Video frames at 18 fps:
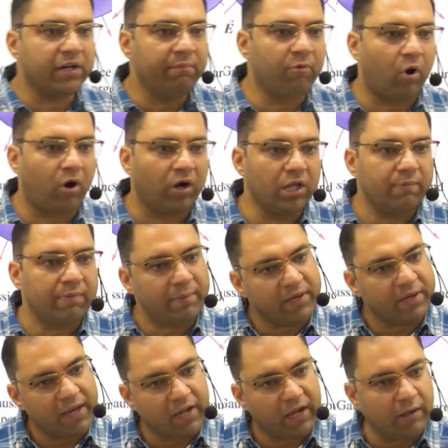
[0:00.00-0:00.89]
बॉडी पे भी
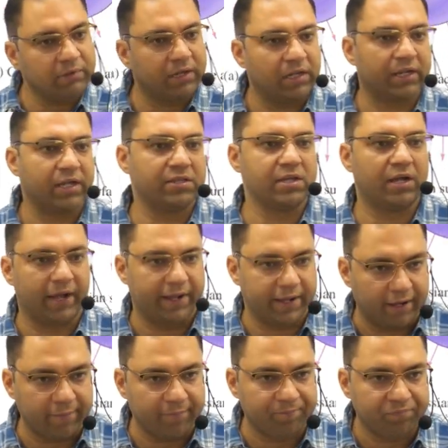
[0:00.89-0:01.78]
ये काम करके दिखाया
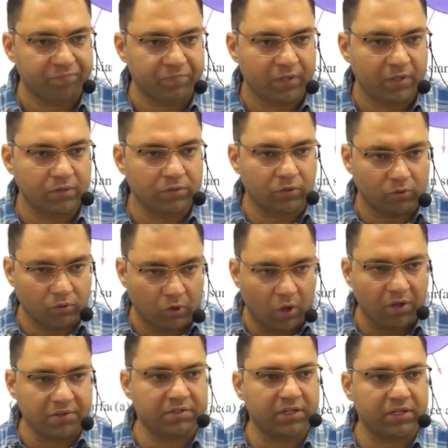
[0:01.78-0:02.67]
तो
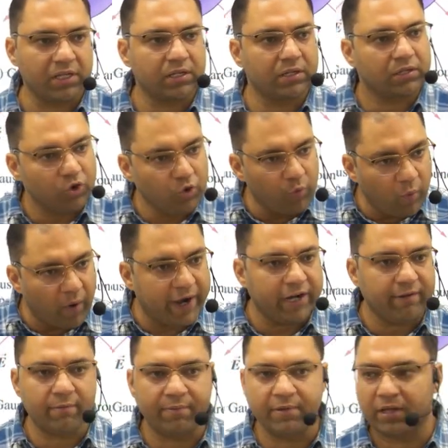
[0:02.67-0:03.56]
गॉस ने क्यूबॉइड
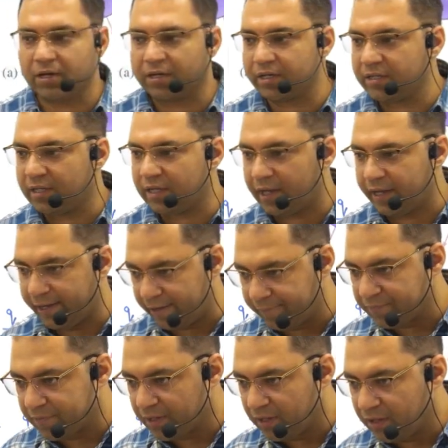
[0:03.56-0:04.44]
पे भी करके दिखाया
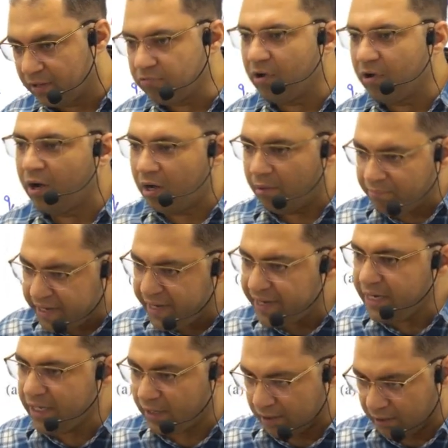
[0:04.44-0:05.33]
वो हमने
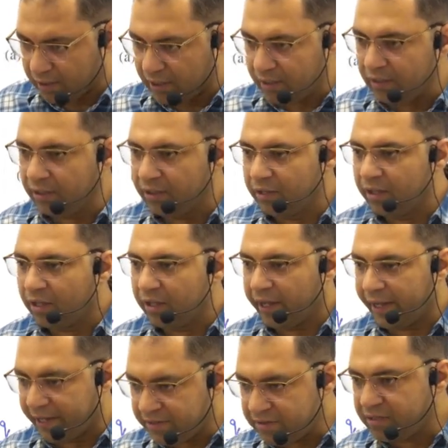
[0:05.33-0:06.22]
नहीं करना
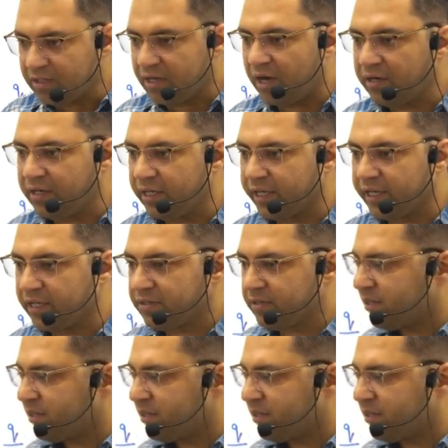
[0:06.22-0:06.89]
एनसीईआरटी के अंदर